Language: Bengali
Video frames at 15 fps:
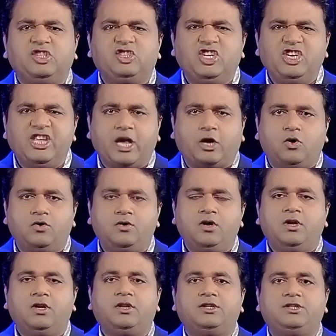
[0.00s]
যিনি এখন
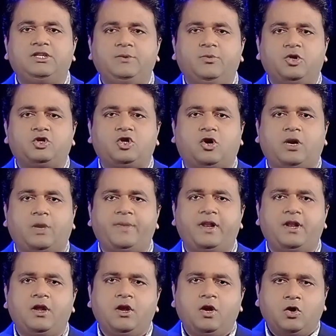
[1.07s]
জীবন সংগ্রামের
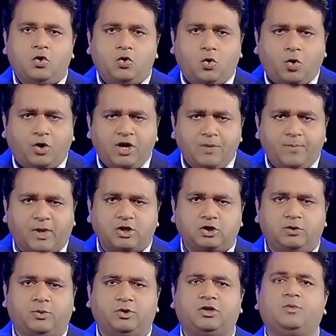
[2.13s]
কঠিন
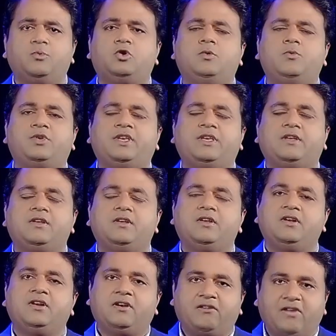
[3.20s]
বাস্তবতার মুখোমুখি
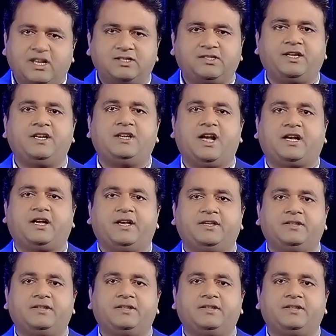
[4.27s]
রাজধানী ঢাকায়